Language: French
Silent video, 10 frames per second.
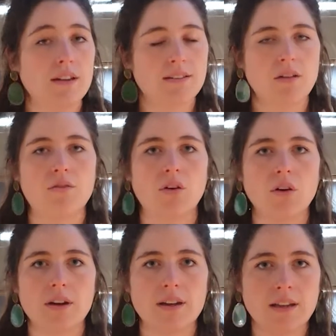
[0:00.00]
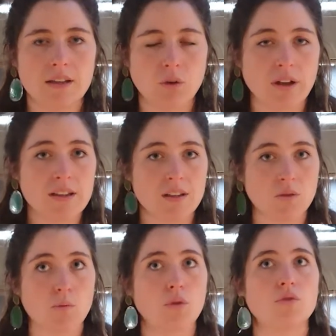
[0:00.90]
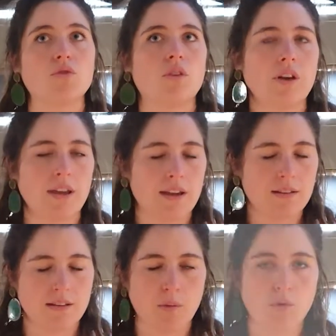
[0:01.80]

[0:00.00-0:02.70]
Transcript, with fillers: les éleveurs, les organisations de producteurs et les